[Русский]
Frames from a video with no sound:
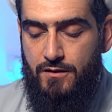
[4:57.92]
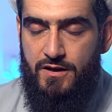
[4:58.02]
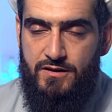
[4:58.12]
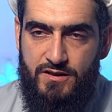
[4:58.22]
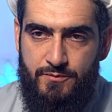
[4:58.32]

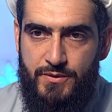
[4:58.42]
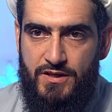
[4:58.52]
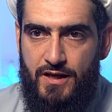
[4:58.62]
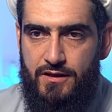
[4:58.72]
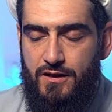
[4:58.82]
это
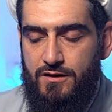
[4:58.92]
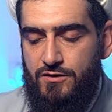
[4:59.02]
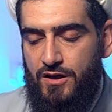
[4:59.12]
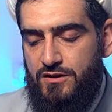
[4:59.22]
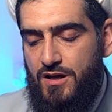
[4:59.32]
испытание,
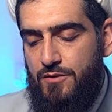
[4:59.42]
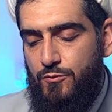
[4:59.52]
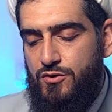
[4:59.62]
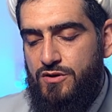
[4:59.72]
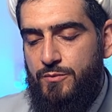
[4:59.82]
тогда
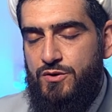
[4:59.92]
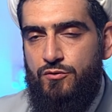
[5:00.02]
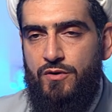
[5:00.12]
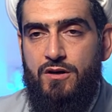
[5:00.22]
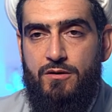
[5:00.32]
можно быть
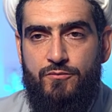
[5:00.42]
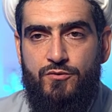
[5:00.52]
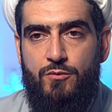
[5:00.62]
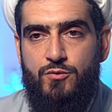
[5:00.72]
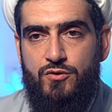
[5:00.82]
уверенным в
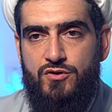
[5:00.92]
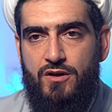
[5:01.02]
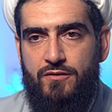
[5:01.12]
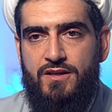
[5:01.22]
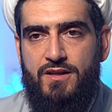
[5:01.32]
том, что
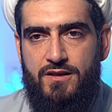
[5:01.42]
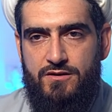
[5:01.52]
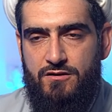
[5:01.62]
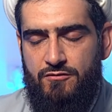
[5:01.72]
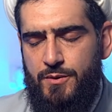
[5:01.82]
человек на
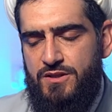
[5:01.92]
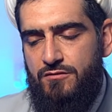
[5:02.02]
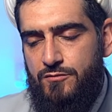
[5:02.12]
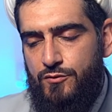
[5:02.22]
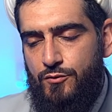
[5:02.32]
истине. В противном